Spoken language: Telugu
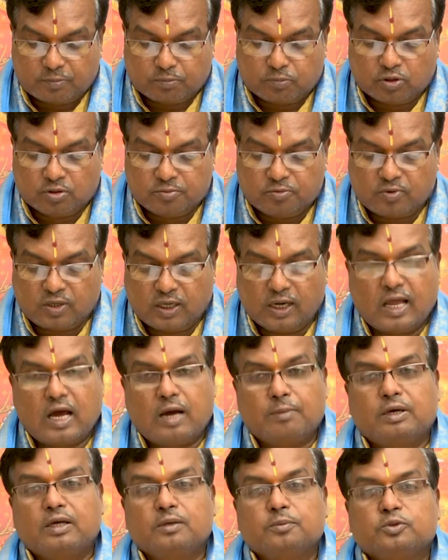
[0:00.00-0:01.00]
భూమి వలన
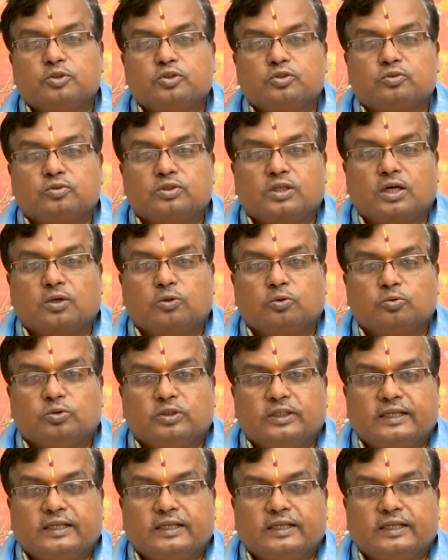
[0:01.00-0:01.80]
లాభాలు పొందుతుంటారు